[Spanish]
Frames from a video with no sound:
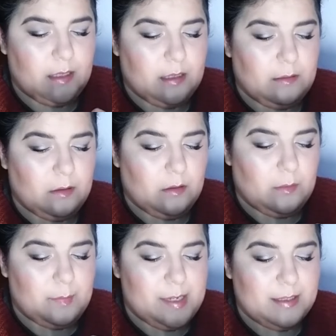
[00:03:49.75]
el
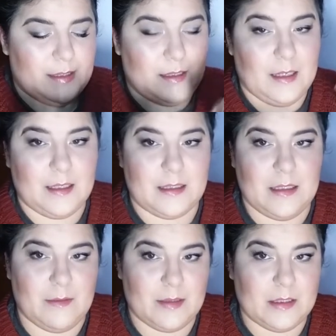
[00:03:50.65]
color Painterly, que
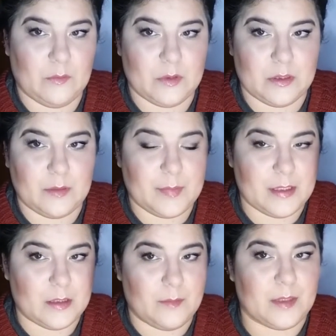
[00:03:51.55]
es la base que uso
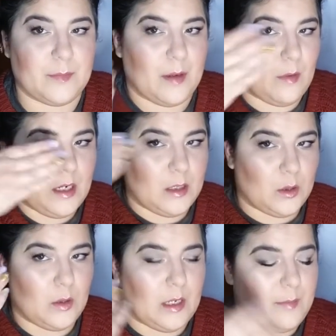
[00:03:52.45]
siempre de sombras para igualar
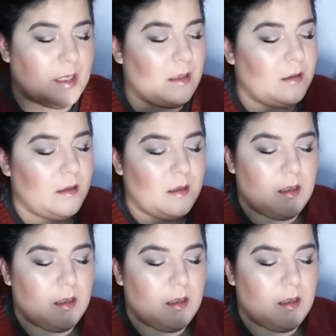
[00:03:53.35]
el tono de la piel.